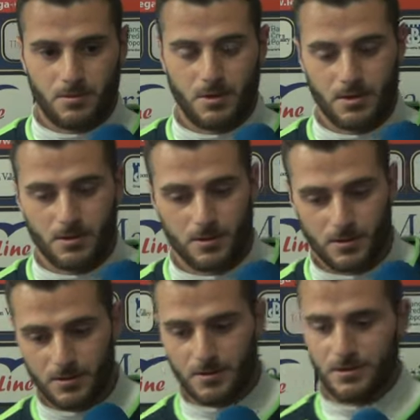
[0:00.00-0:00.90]

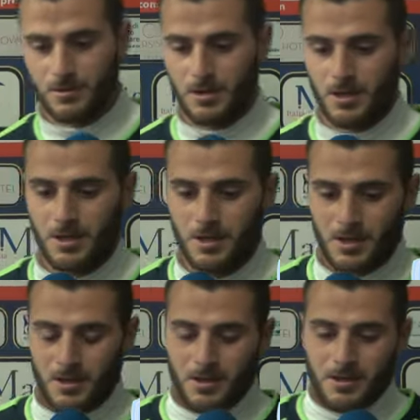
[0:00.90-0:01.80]
Ma eh,
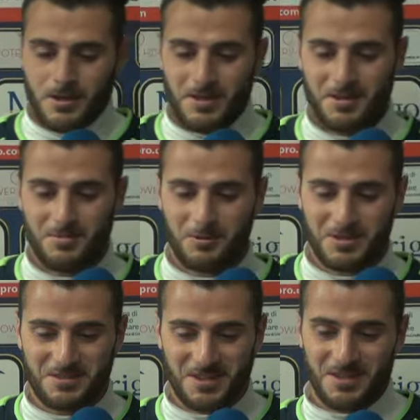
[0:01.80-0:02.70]
è il mio
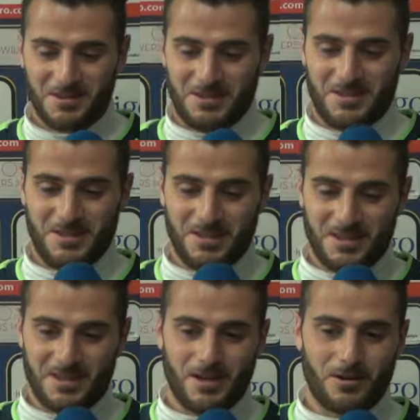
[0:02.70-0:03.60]
pensiero.
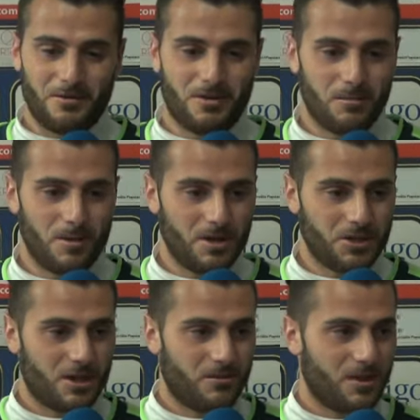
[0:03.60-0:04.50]
Eh, è chiaro che farebbe
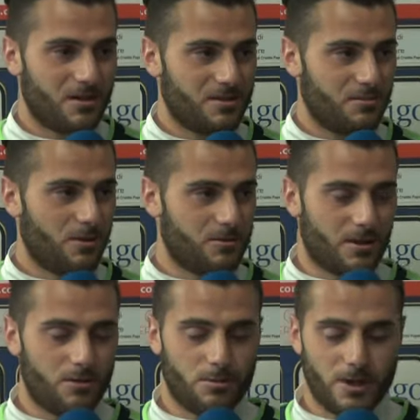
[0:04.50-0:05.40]
piacere vedere sempre lo
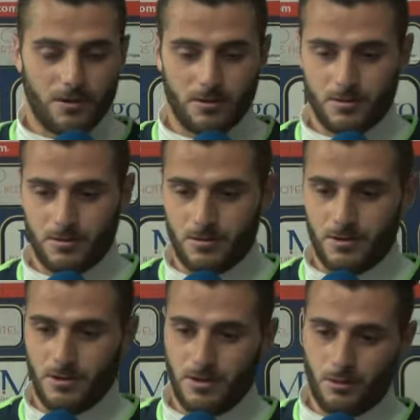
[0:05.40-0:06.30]
stadio pieno,
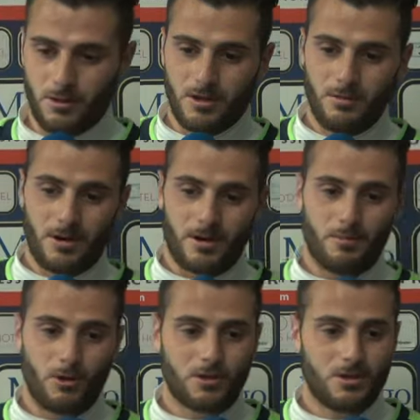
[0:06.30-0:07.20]
eh, quindi per
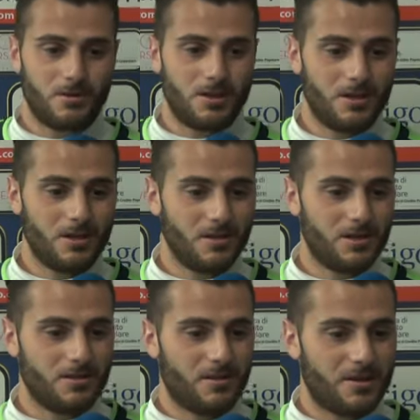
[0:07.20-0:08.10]

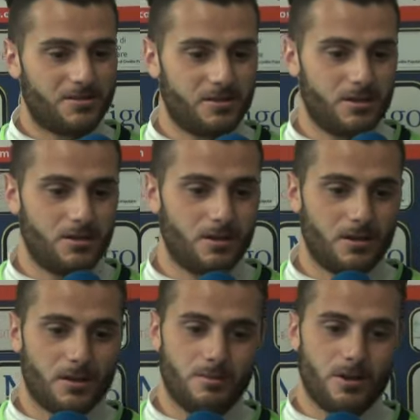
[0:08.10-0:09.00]
motivi
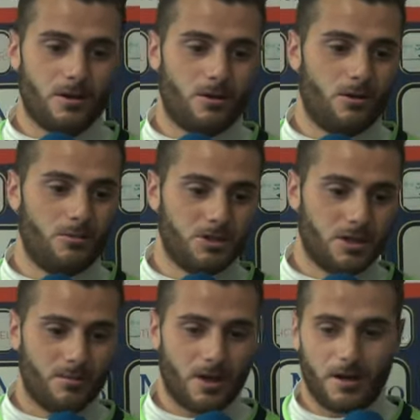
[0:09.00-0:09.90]
diversi, chi per economici,
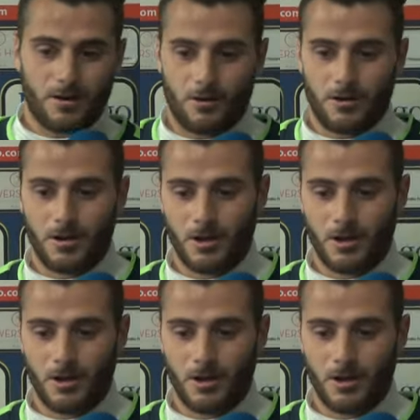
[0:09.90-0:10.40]
chi magari non,